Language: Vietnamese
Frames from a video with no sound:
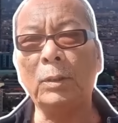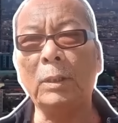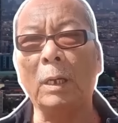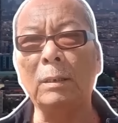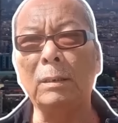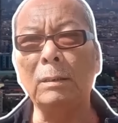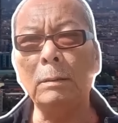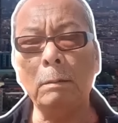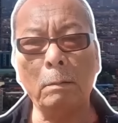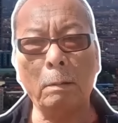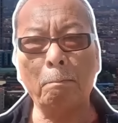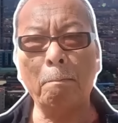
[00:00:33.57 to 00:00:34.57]
tỉnh
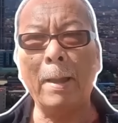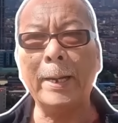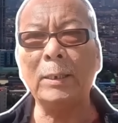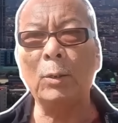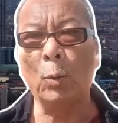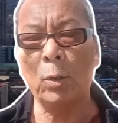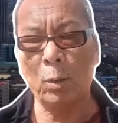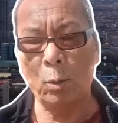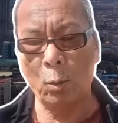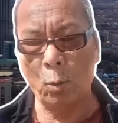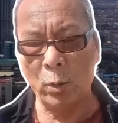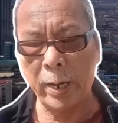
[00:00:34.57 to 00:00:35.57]
bên guộc
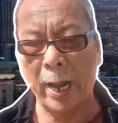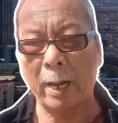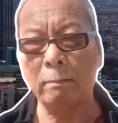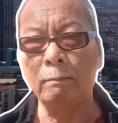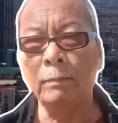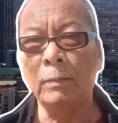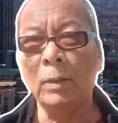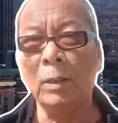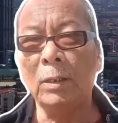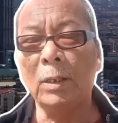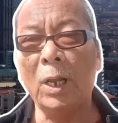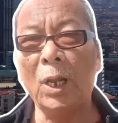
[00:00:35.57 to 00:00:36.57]
của Nga
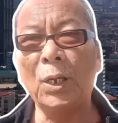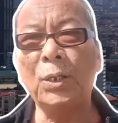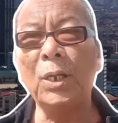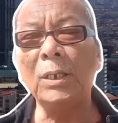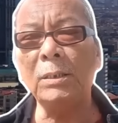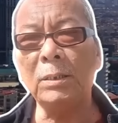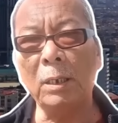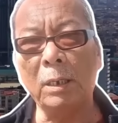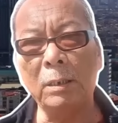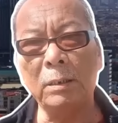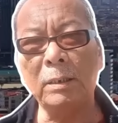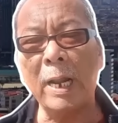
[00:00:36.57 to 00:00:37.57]
thì chiến
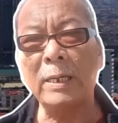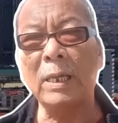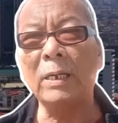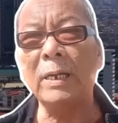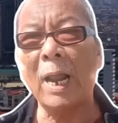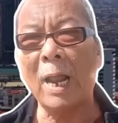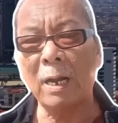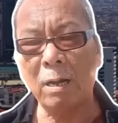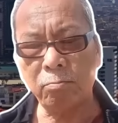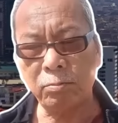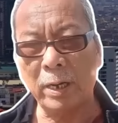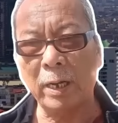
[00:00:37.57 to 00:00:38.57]
sự đang diễn ra
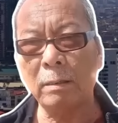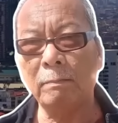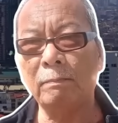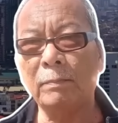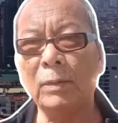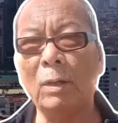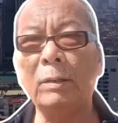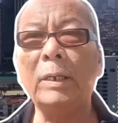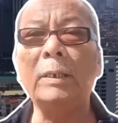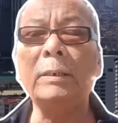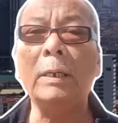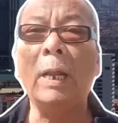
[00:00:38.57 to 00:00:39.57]
khốc liệt nói
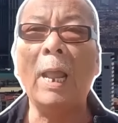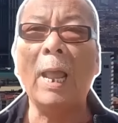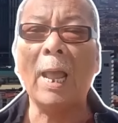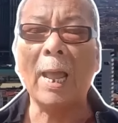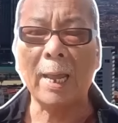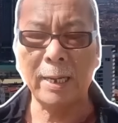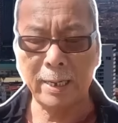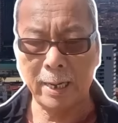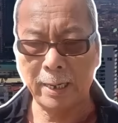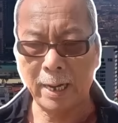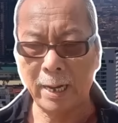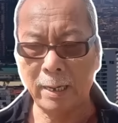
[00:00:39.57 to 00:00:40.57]
đến hai
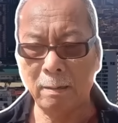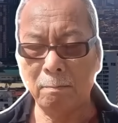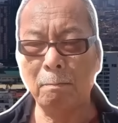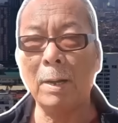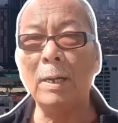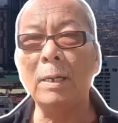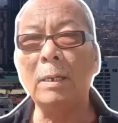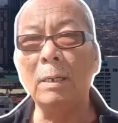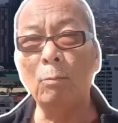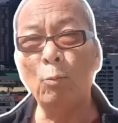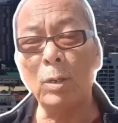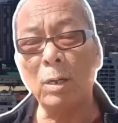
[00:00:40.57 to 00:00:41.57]
ngày nay mà lực
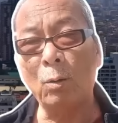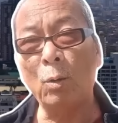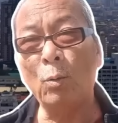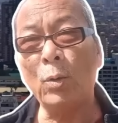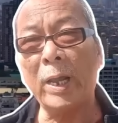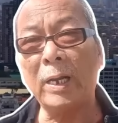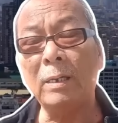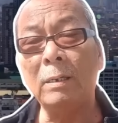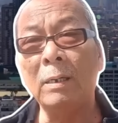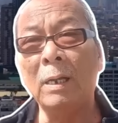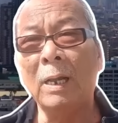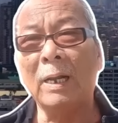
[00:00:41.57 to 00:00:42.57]
lượng quân đội Ukraine
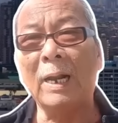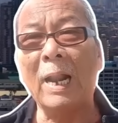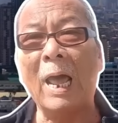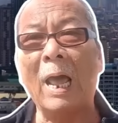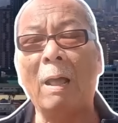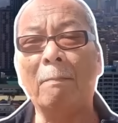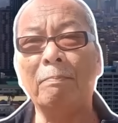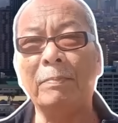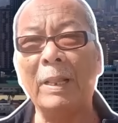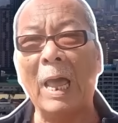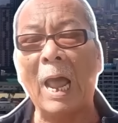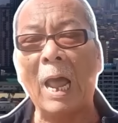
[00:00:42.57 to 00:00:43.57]
là
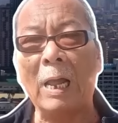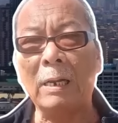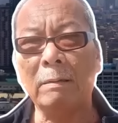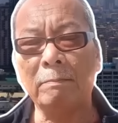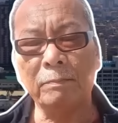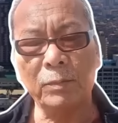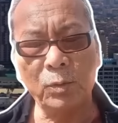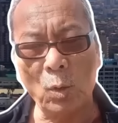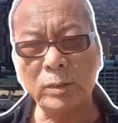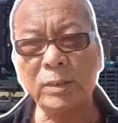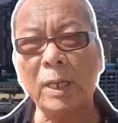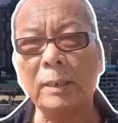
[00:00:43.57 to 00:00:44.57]
đã
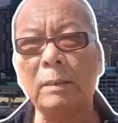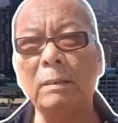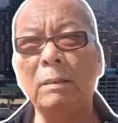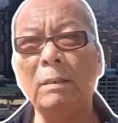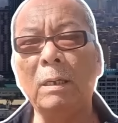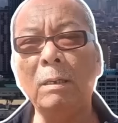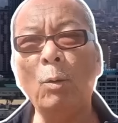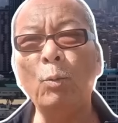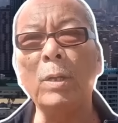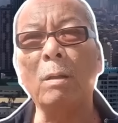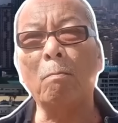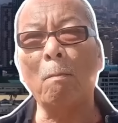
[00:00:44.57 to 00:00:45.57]
dọn sạch những khu
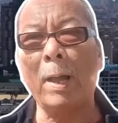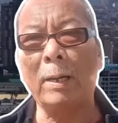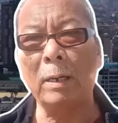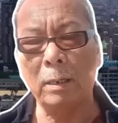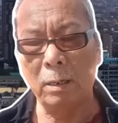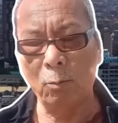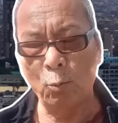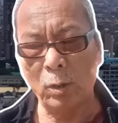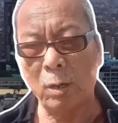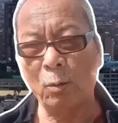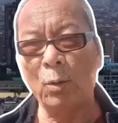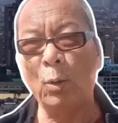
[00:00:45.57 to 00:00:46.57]
vực mà lực lượng quân
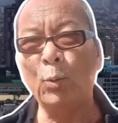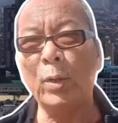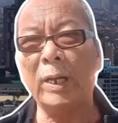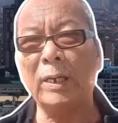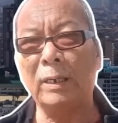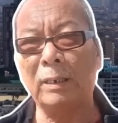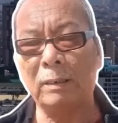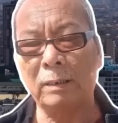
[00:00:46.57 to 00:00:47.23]
đội Ukraine